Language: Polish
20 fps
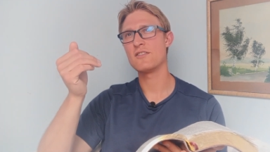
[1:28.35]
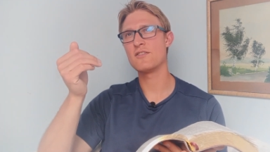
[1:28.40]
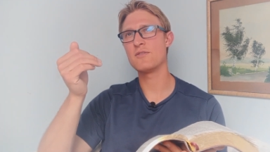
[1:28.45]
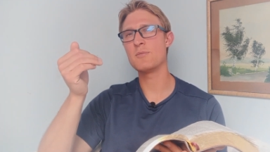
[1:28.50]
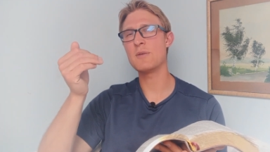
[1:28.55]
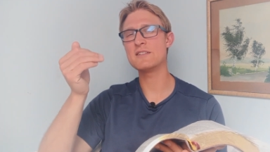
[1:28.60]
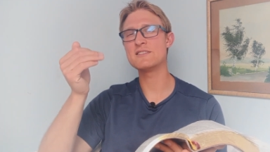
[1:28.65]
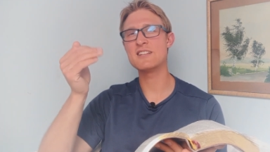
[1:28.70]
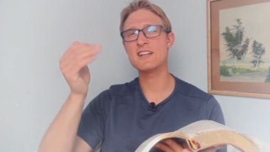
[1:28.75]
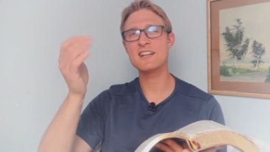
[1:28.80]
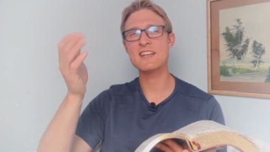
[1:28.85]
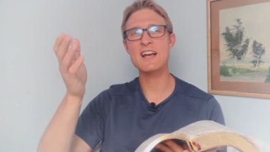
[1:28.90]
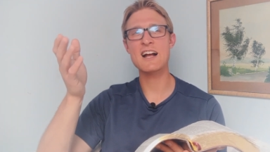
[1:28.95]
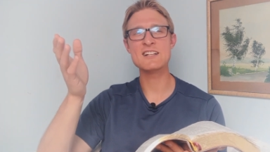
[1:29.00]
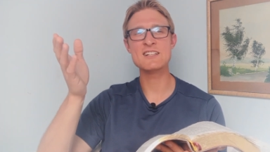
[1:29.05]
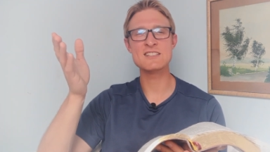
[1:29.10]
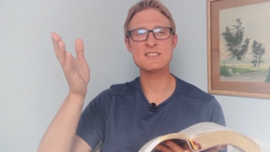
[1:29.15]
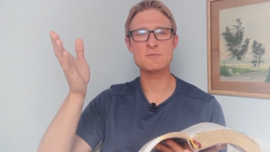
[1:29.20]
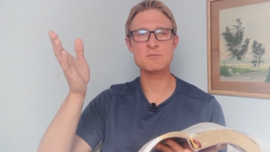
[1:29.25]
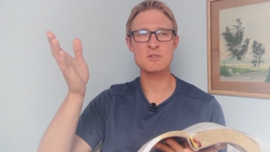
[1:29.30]
w
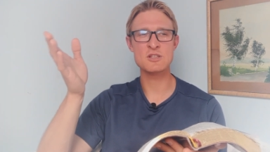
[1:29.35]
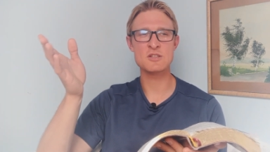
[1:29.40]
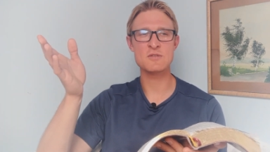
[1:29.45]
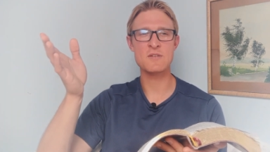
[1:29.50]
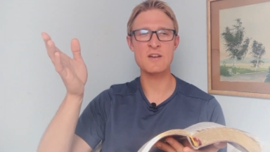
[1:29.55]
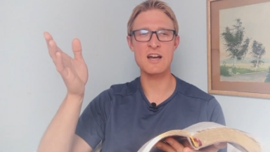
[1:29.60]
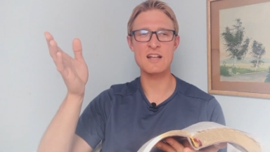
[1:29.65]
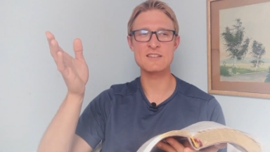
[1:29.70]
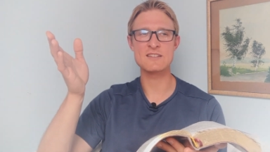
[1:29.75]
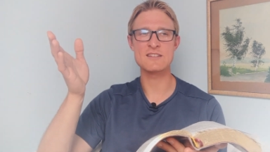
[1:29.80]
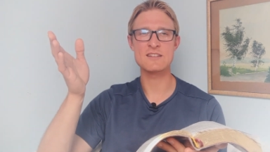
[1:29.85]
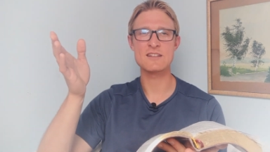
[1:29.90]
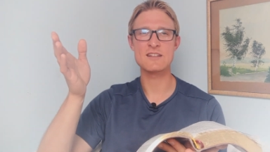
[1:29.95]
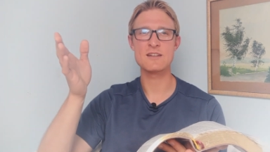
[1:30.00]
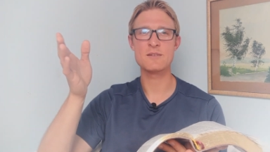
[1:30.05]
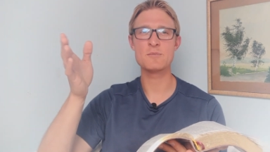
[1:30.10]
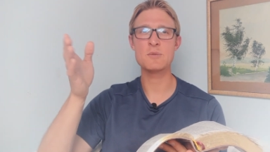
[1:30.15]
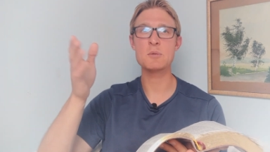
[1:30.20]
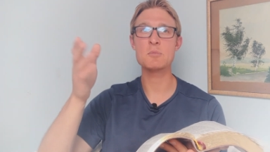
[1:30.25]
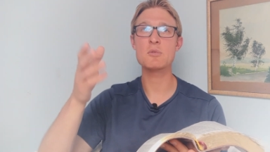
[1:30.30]
materializm i świat,
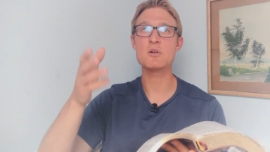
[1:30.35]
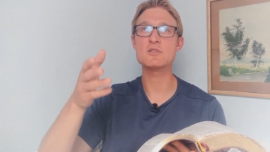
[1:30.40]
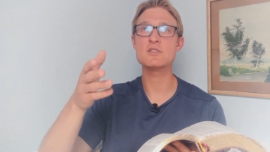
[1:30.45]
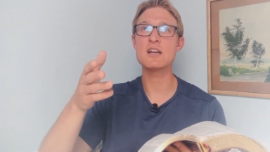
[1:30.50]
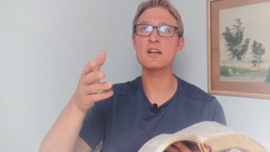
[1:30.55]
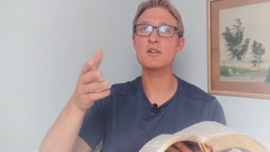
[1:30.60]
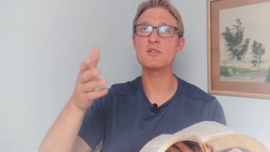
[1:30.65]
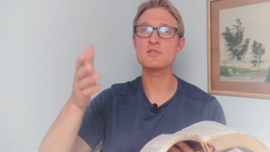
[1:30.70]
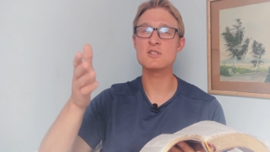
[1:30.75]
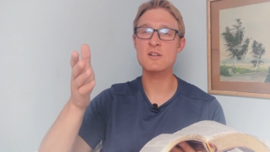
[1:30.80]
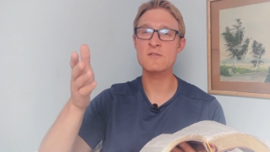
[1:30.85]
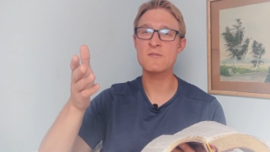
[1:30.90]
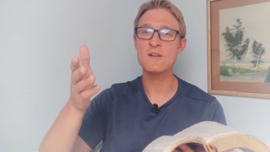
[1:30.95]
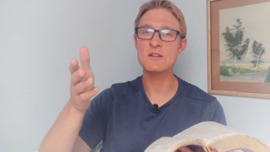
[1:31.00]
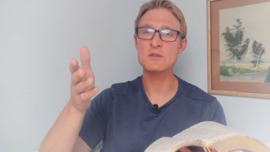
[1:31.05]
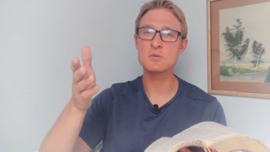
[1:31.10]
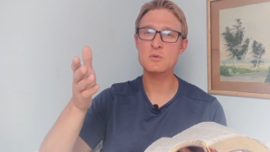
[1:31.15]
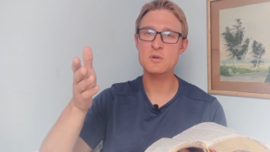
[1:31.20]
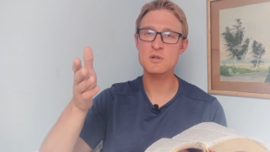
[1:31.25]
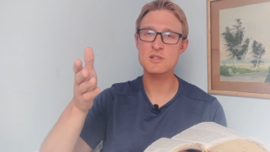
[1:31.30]
mimo tego, że
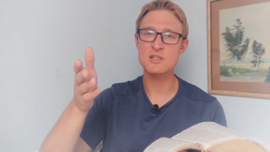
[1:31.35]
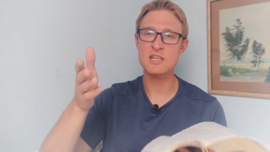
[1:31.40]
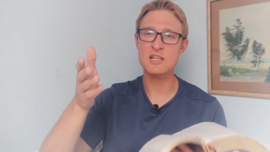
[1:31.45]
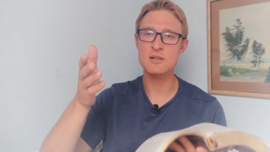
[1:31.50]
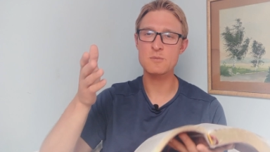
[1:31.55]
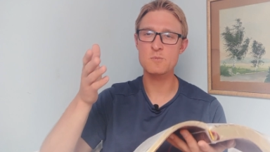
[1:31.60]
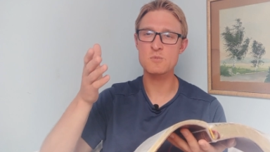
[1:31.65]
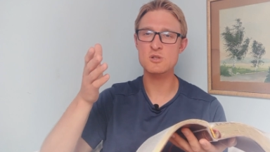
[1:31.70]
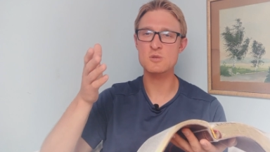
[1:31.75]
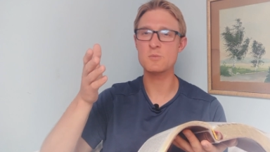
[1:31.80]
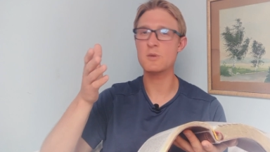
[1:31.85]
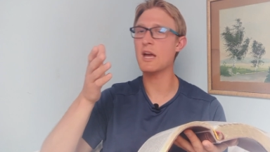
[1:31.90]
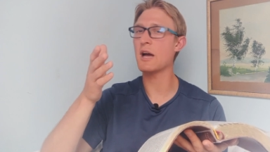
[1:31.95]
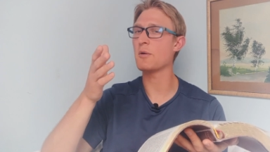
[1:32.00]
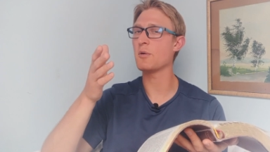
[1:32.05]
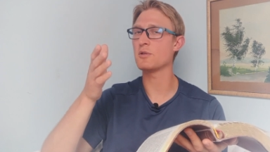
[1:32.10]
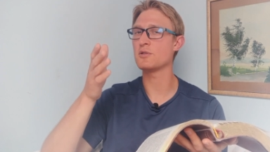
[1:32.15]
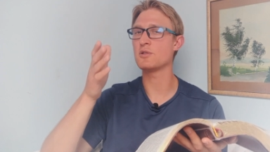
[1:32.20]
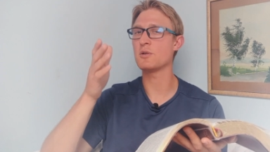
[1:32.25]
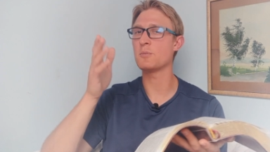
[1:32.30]
według nich
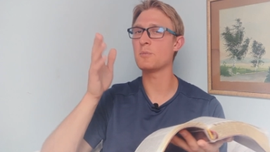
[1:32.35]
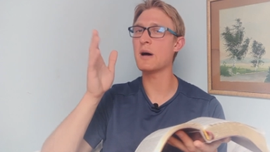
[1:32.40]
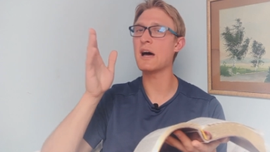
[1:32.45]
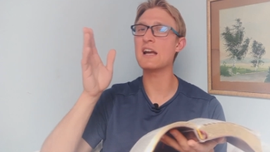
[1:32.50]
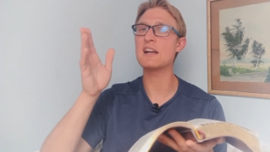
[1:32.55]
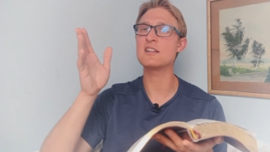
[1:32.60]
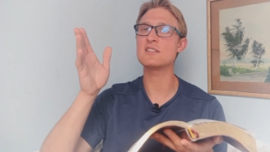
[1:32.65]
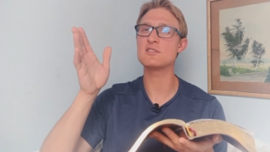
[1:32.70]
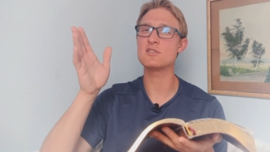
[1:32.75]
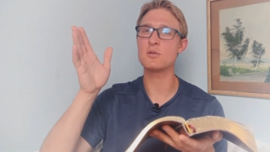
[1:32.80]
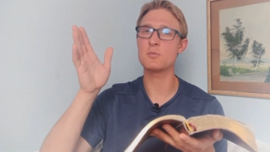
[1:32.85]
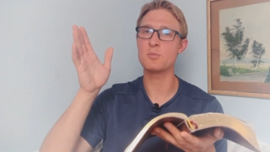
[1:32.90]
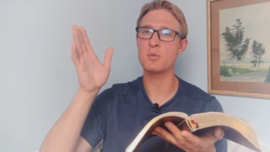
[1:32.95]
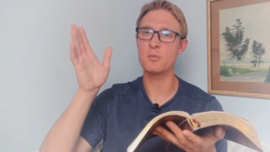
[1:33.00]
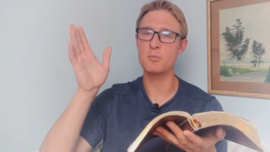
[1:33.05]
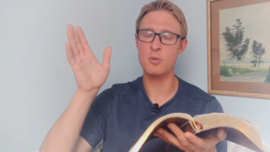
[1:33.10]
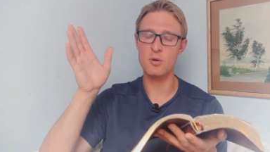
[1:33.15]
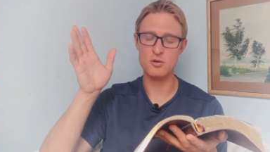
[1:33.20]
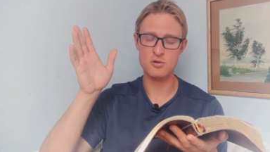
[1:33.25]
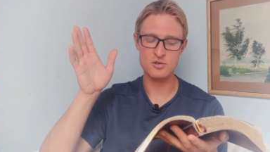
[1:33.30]
brzmiało to bardzo
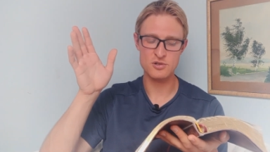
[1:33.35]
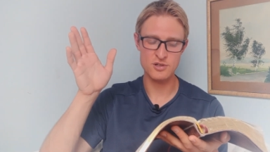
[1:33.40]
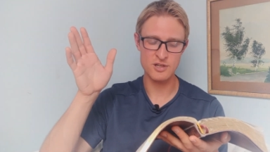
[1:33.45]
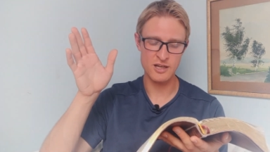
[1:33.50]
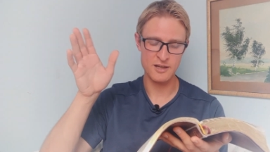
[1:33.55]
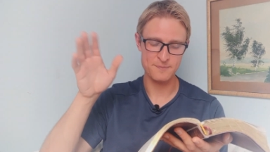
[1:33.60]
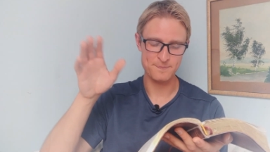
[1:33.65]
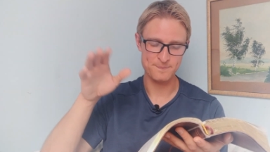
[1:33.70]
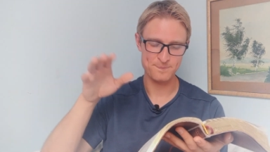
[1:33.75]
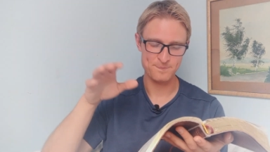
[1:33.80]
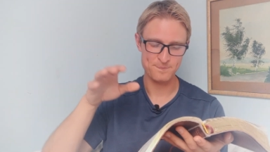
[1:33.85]
pobożnie.